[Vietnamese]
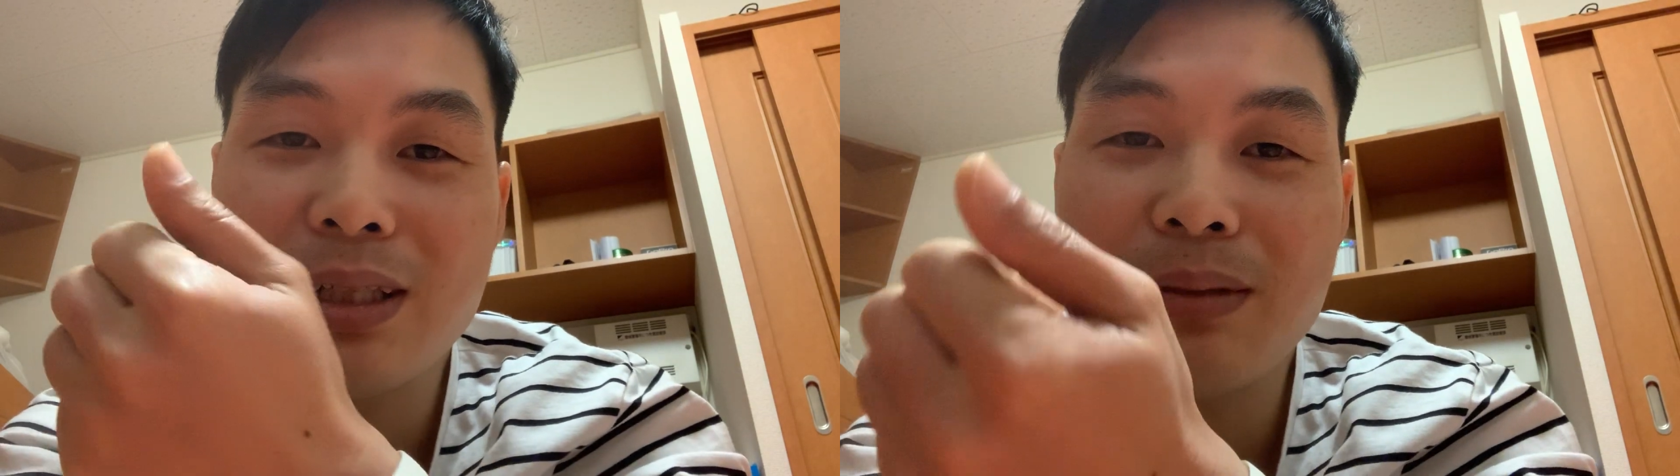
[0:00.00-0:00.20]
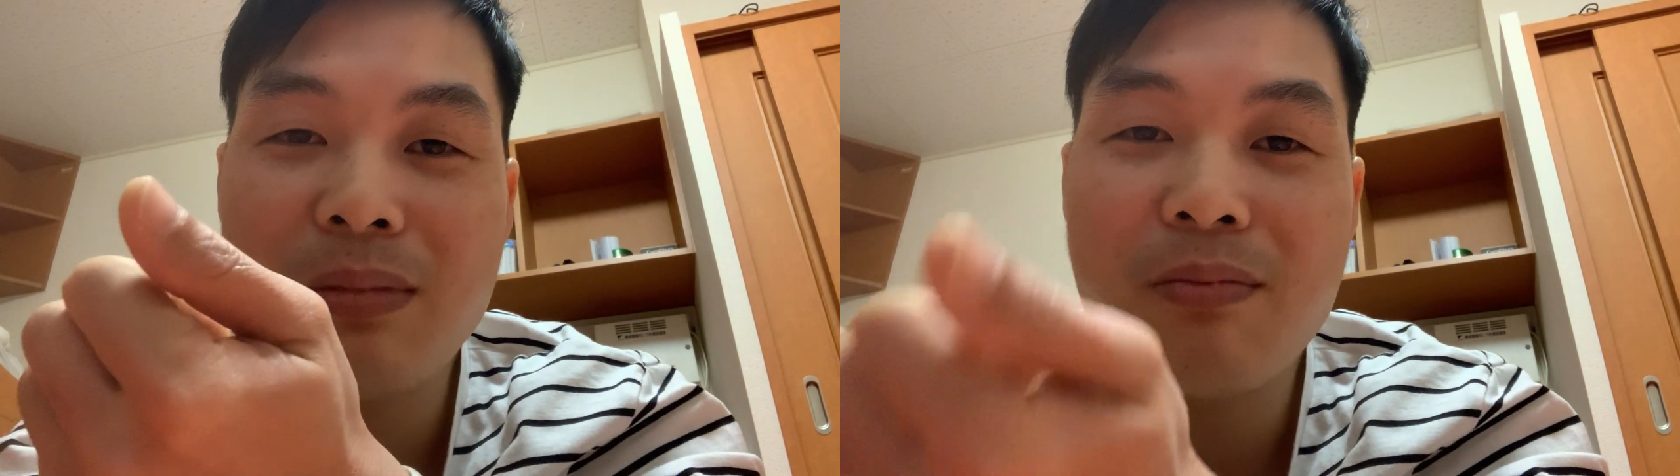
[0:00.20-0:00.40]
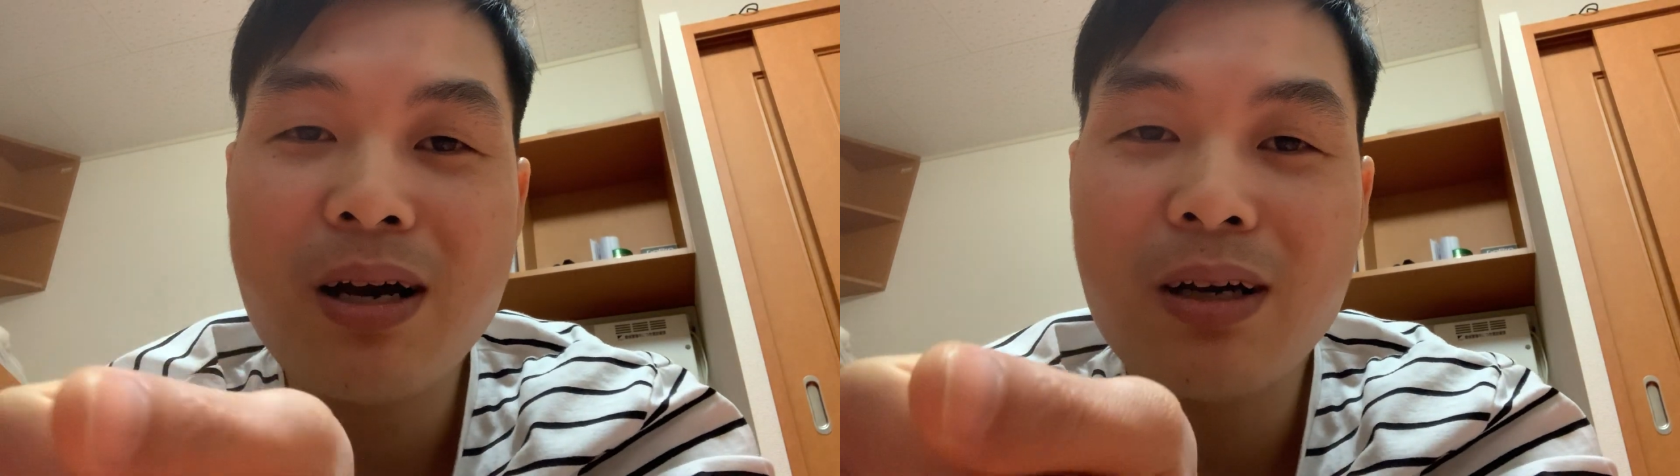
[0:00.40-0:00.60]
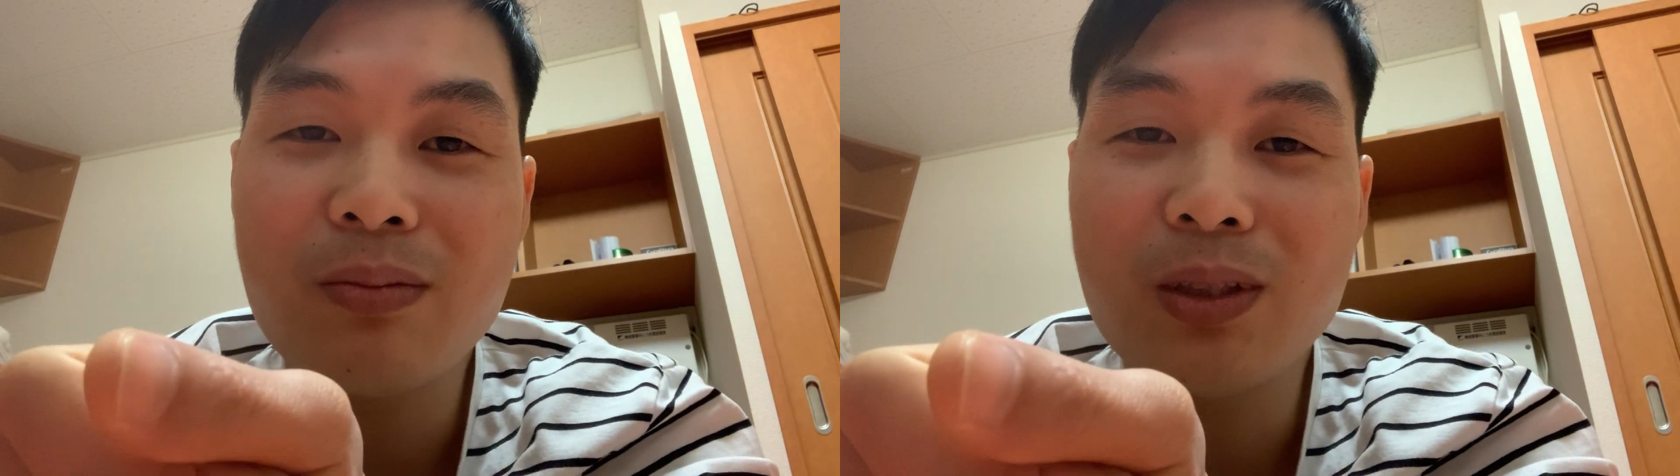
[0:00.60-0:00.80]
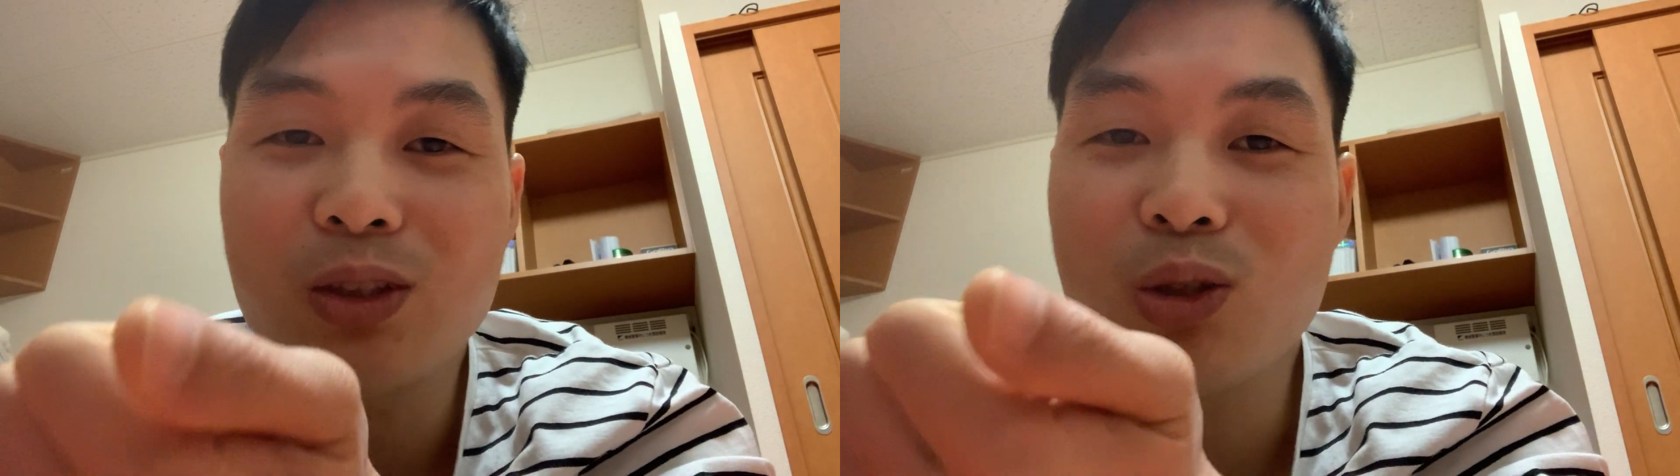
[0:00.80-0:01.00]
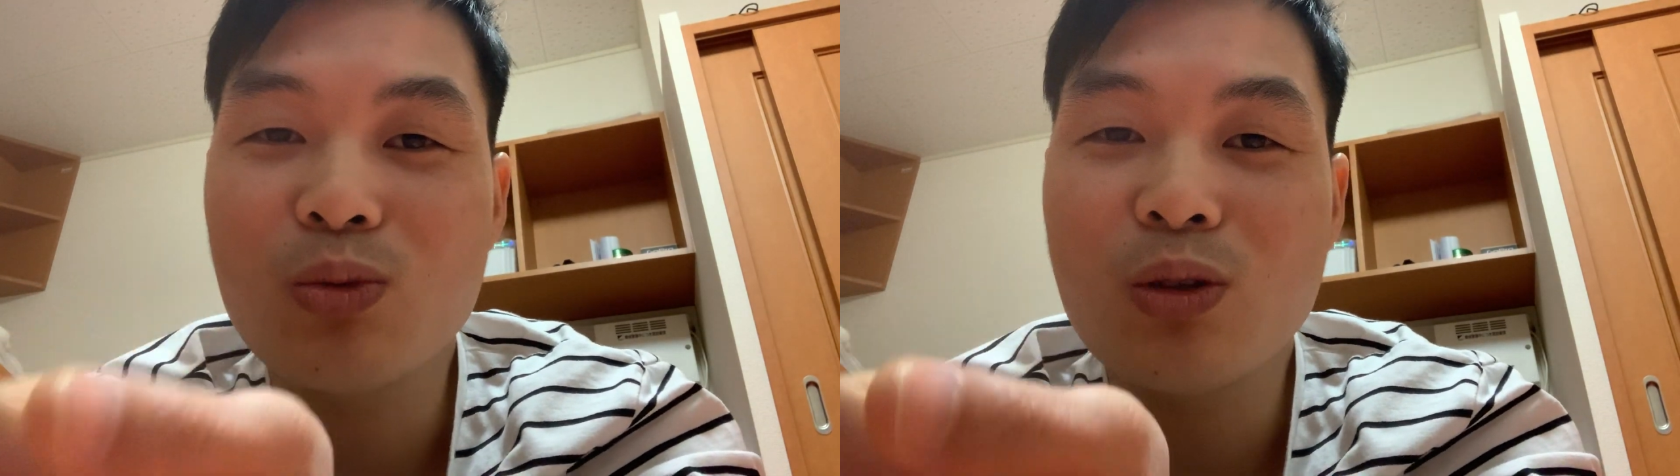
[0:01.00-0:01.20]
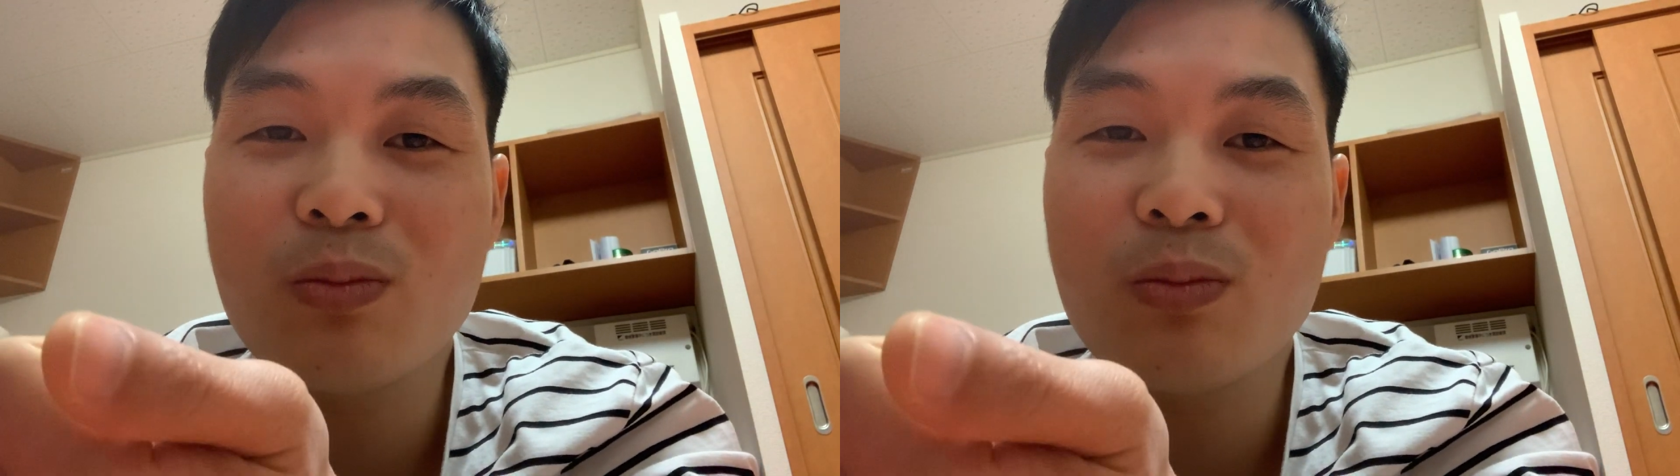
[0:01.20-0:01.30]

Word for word: mama của mình chụp cho